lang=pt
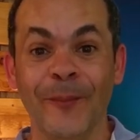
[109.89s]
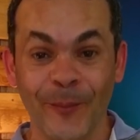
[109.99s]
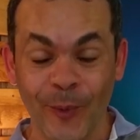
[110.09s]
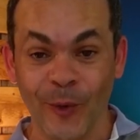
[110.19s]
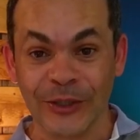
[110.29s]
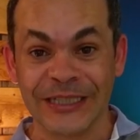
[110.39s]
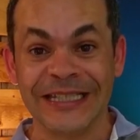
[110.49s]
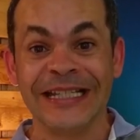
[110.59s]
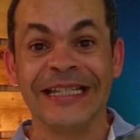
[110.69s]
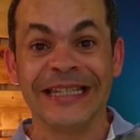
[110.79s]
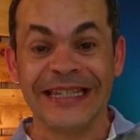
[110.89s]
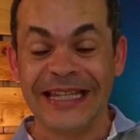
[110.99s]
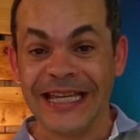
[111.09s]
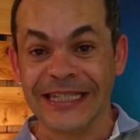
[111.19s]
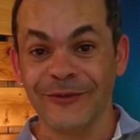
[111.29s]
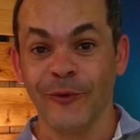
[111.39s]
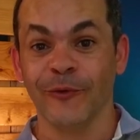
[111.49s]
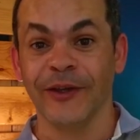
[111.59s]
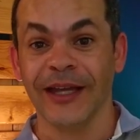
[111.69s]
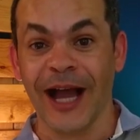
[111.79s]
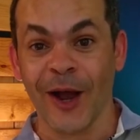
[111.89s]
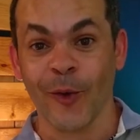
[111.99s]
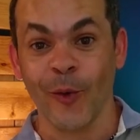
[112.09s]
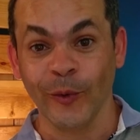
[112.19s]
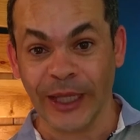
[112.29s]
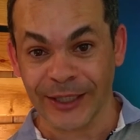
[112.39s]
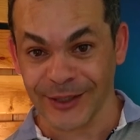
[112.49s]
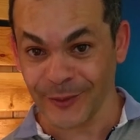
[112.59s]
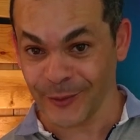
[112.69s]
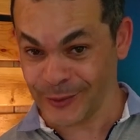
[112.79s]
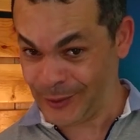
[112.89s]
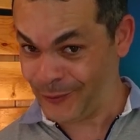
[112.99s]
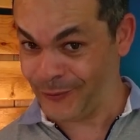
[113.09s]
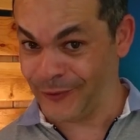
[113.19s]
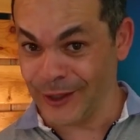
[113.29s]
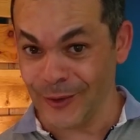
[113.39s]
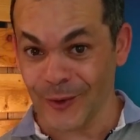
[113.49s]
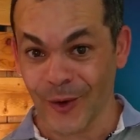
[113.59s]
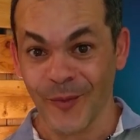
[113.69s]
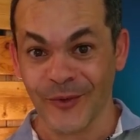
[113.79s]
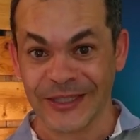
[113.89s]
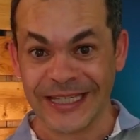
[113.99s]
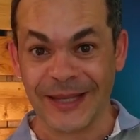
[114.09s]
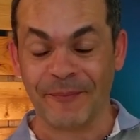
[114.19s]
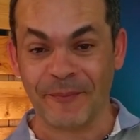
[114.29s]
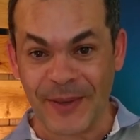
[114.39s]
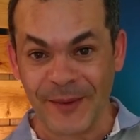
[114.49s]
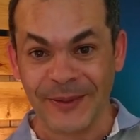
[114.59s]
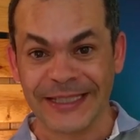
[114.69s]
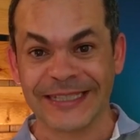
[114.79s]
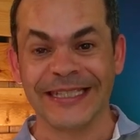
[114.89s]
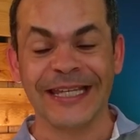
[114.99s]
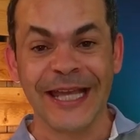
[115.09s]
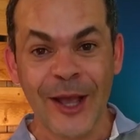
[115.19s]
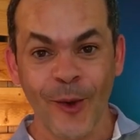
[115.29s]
pode desenvolver a conexão com o teu filho e como você ainda permanecer